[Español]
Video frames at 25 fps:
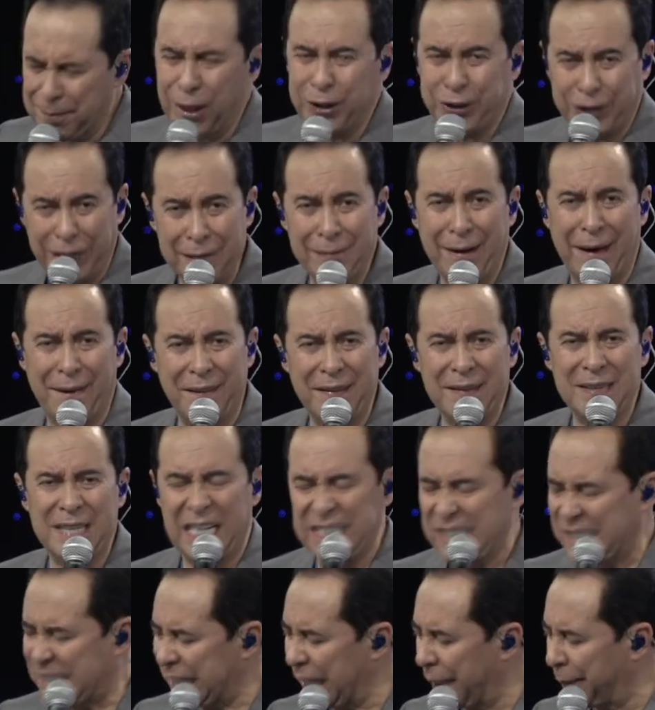motiva
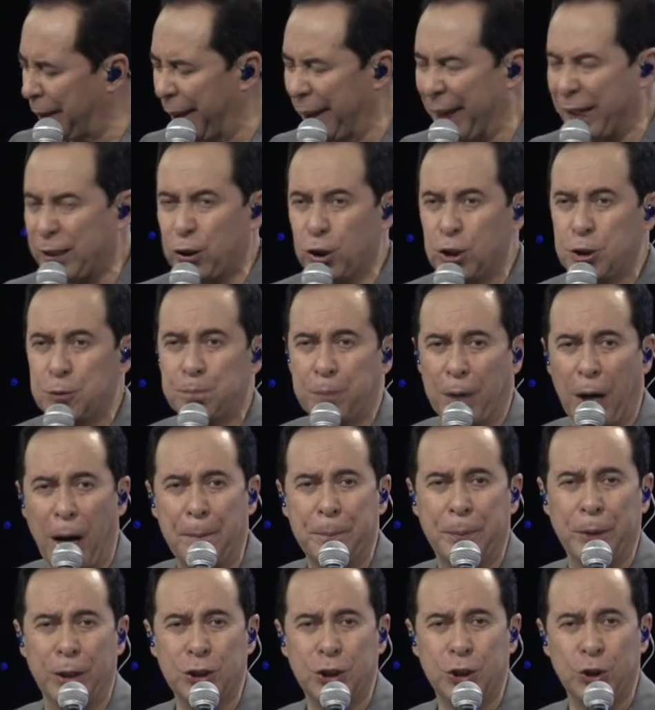encima de tus
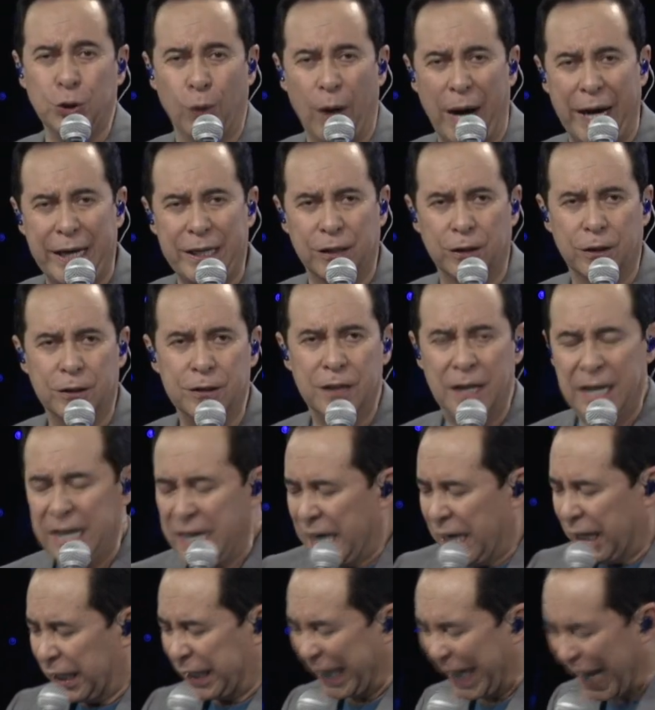propios sueños.
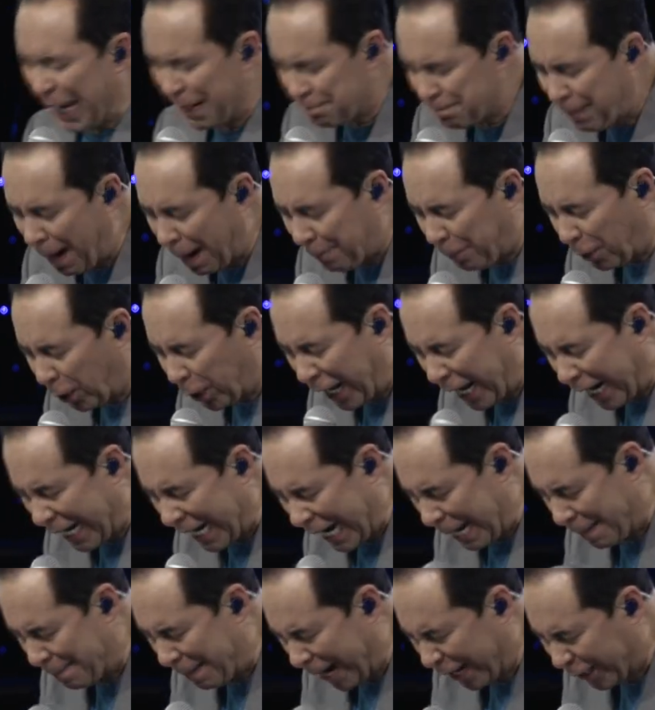¿Quién va a poner
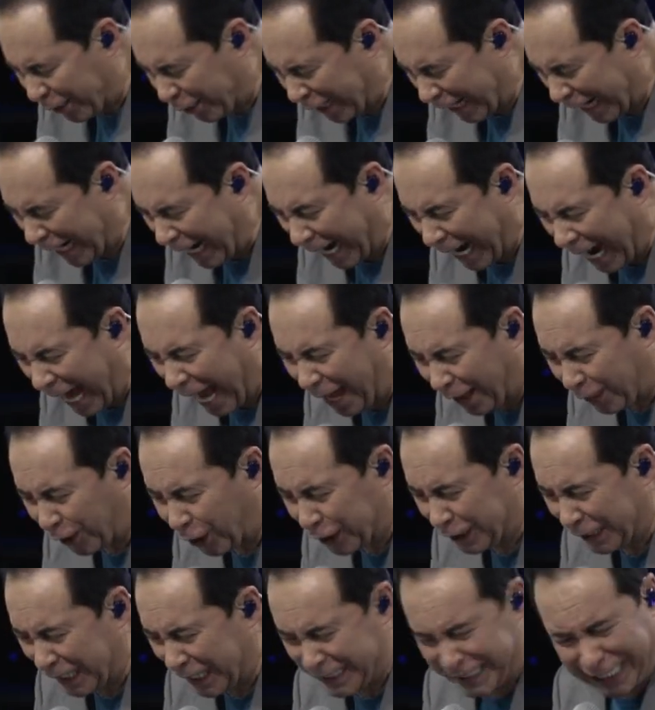la mano en el arado
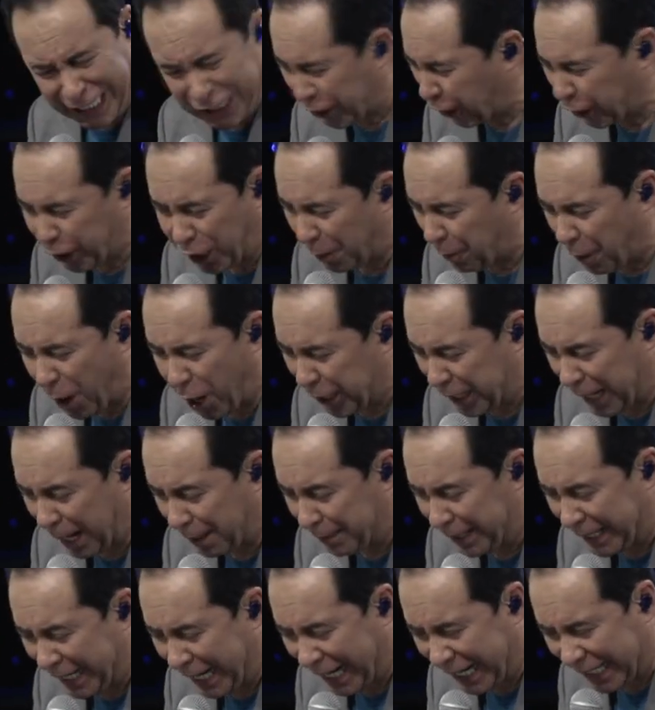y dice yo no voy a
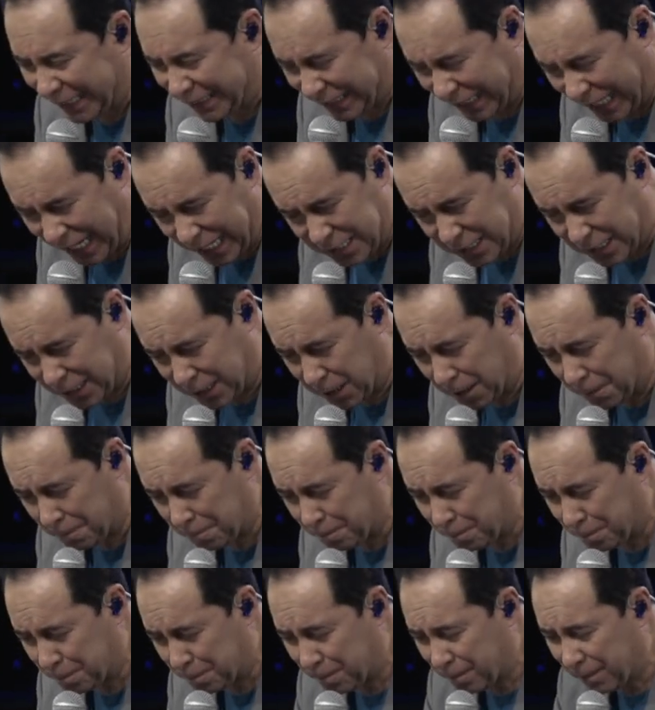mirar atrás?
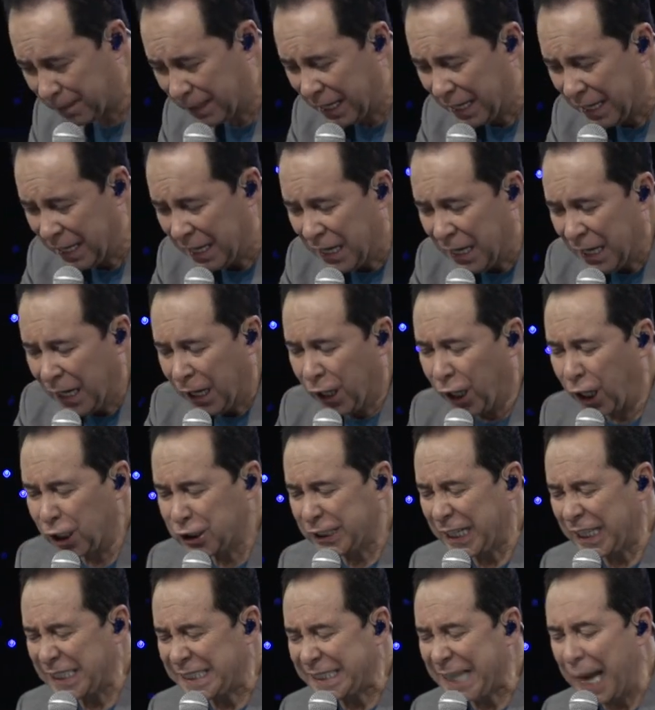Los
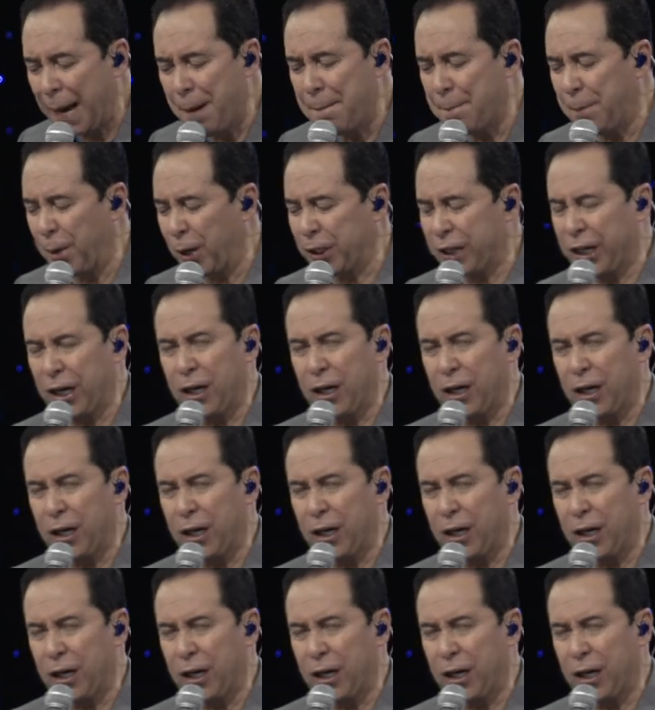que están por